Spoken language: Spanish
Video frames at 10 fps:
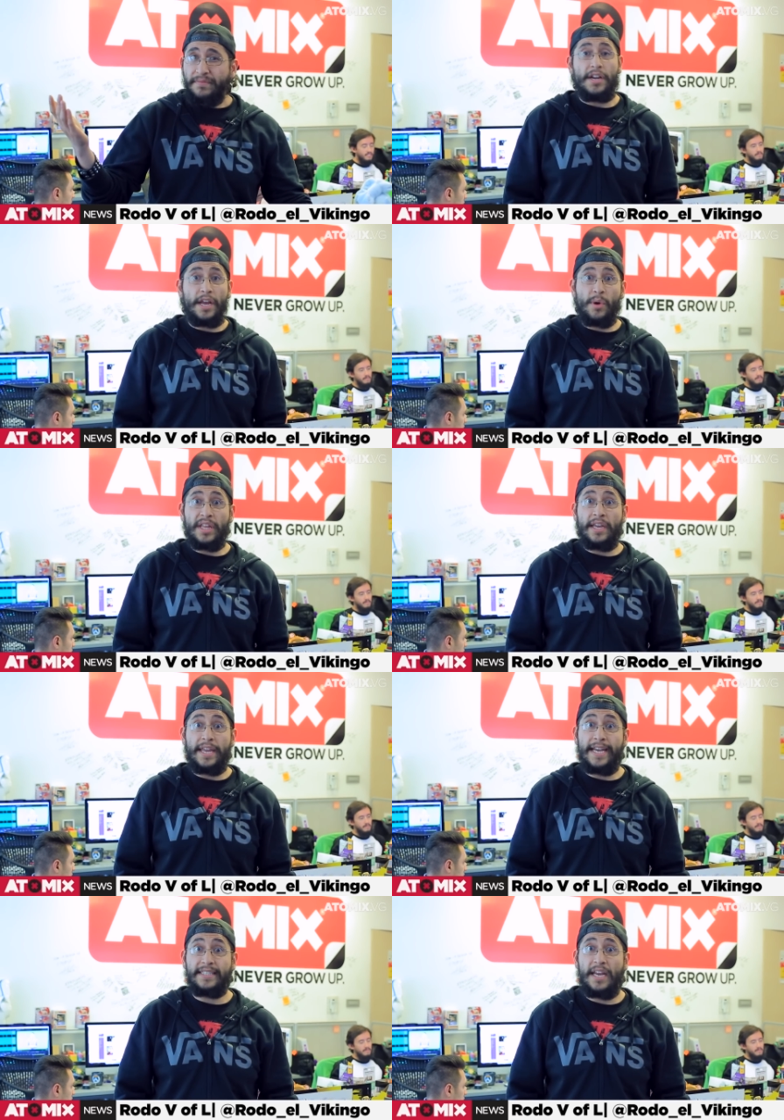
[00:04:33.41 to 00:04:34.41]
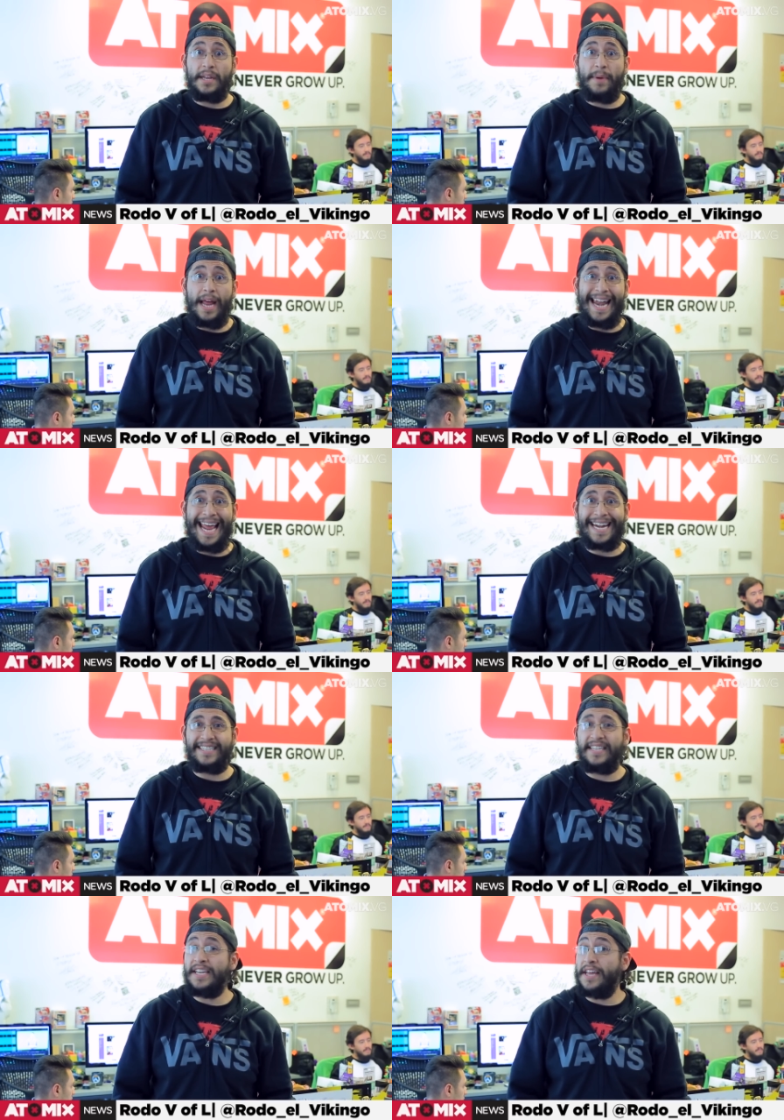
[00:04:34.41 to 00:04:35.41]
Recuerden que ya está arriba la
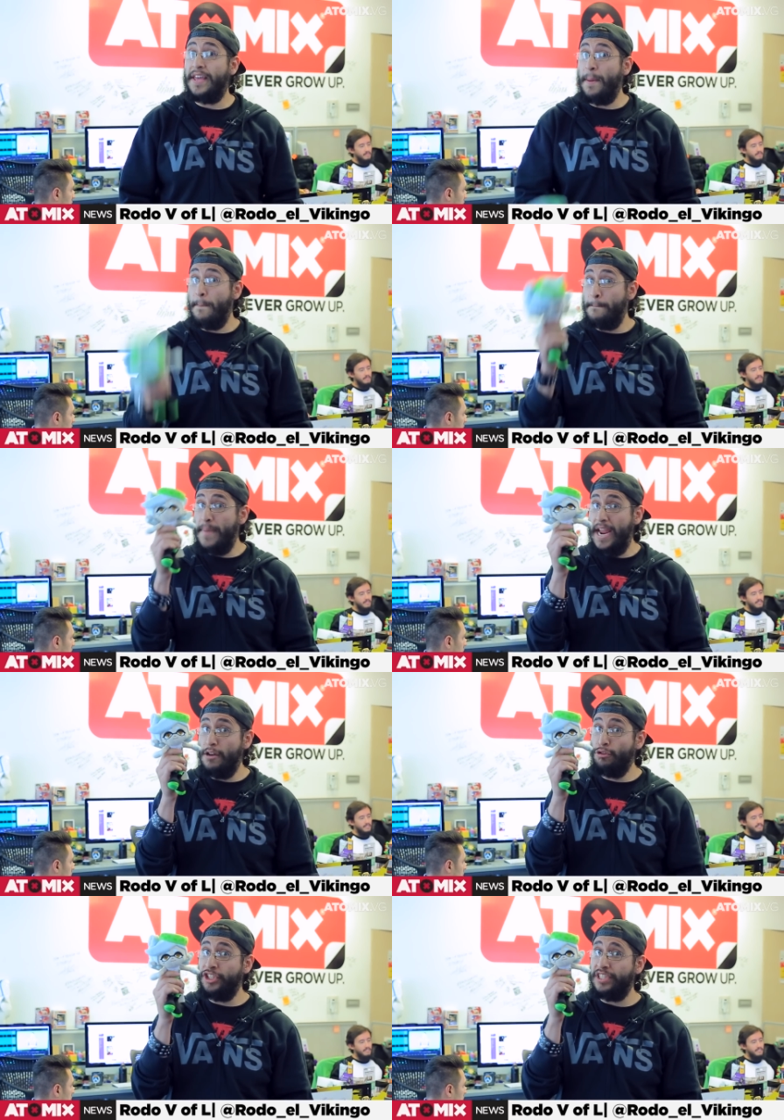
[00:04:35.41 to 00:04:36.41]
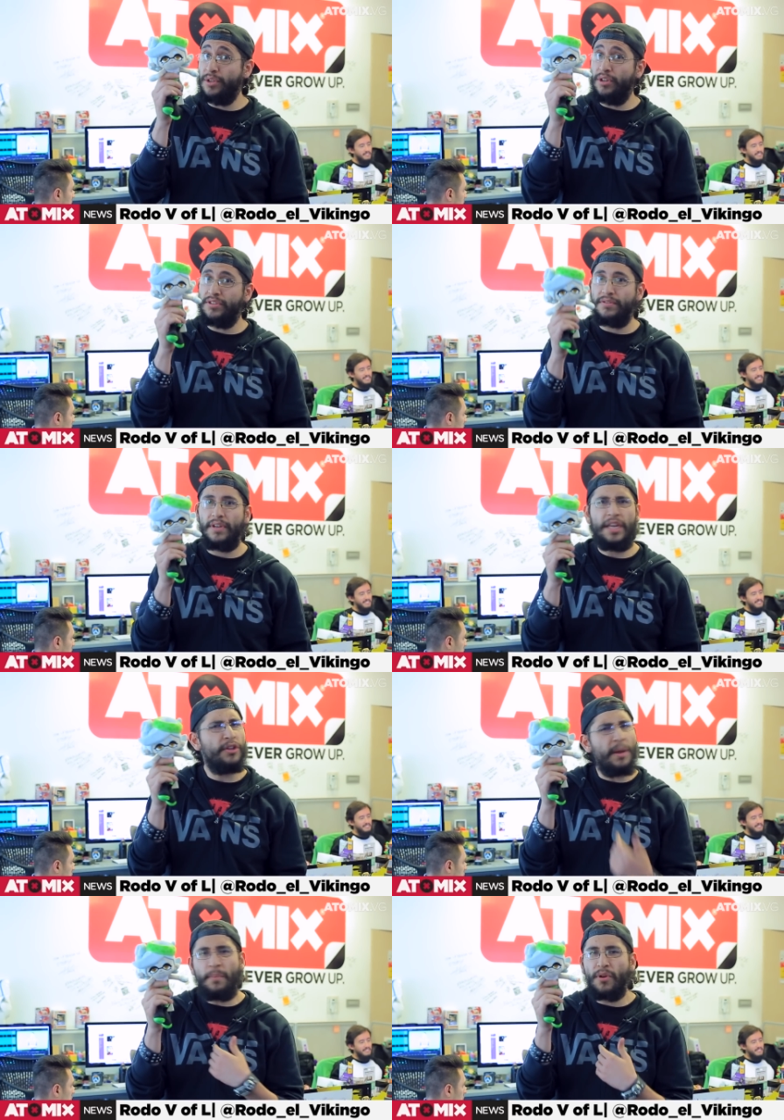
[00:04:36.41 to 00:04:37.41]
reseña de Peluches 2, que
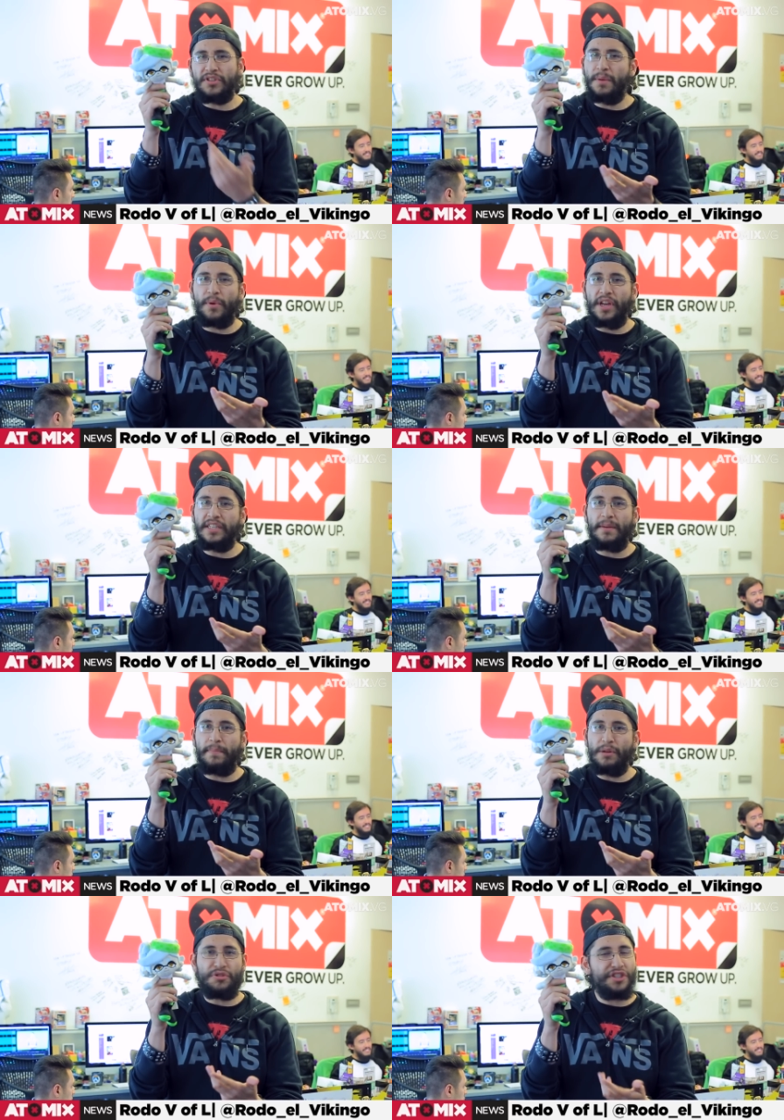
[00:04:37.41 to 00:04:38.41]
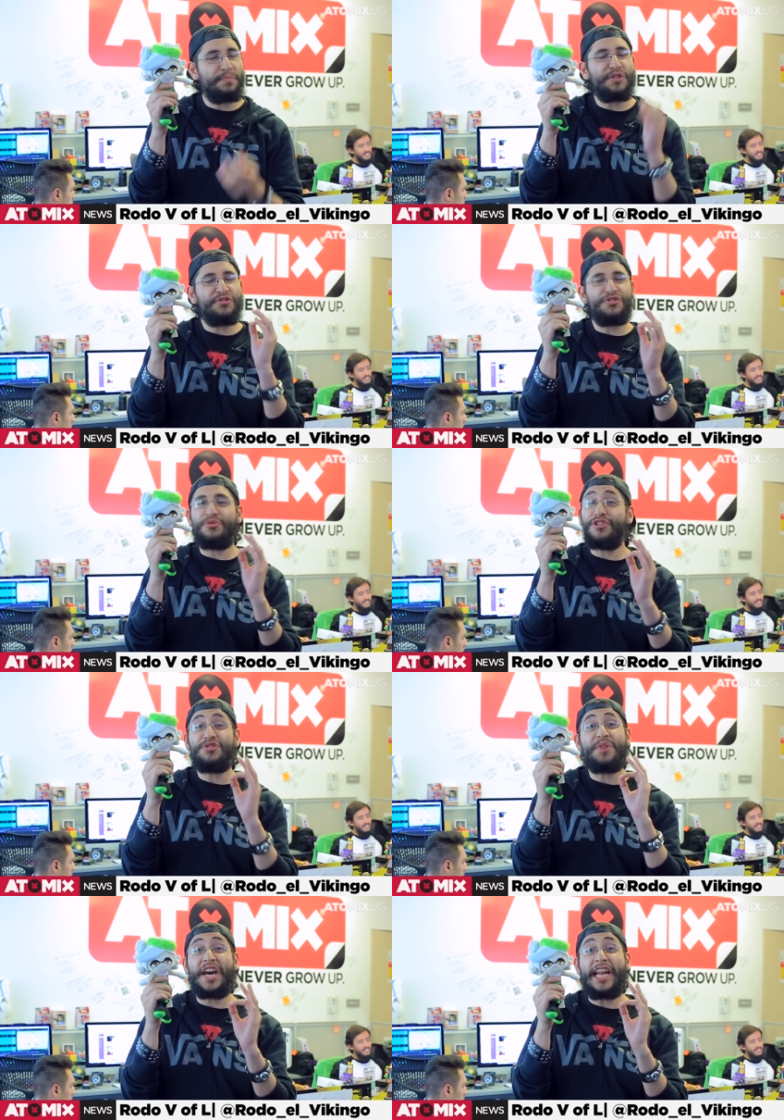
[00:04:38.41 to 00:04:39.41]
yo tampoco sé por qué le dicen peluches, pero estoy seguro que
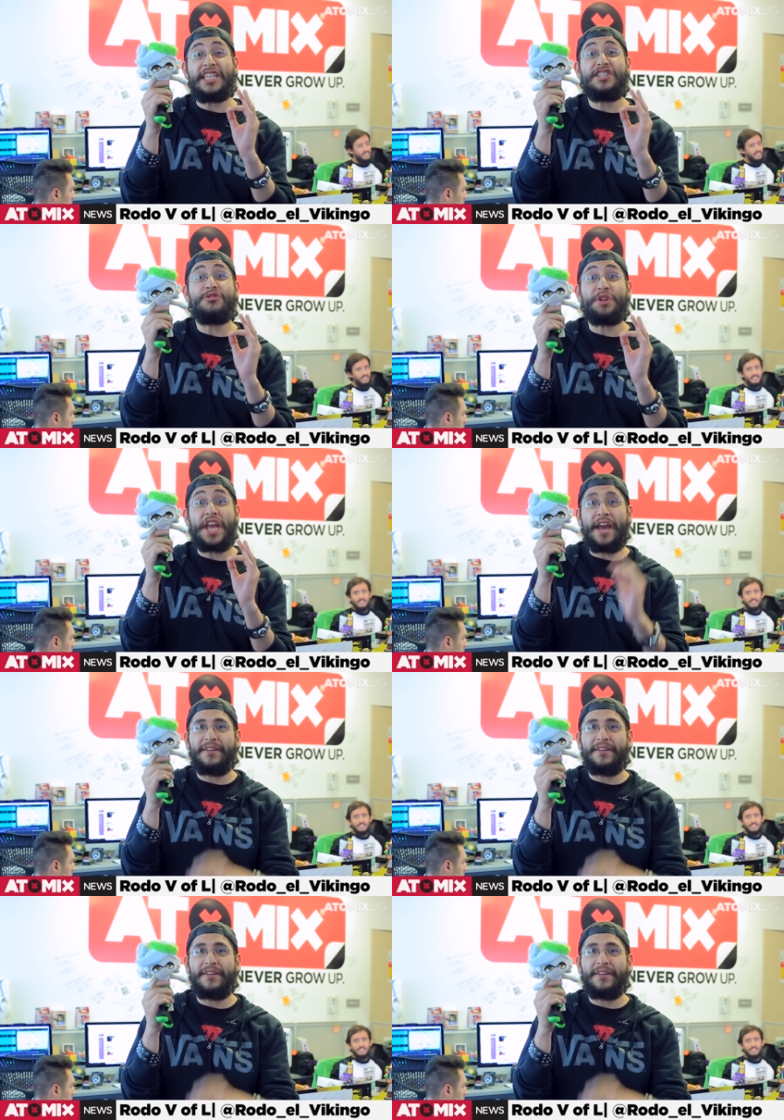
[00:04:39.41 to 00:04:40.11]
es una gran historia.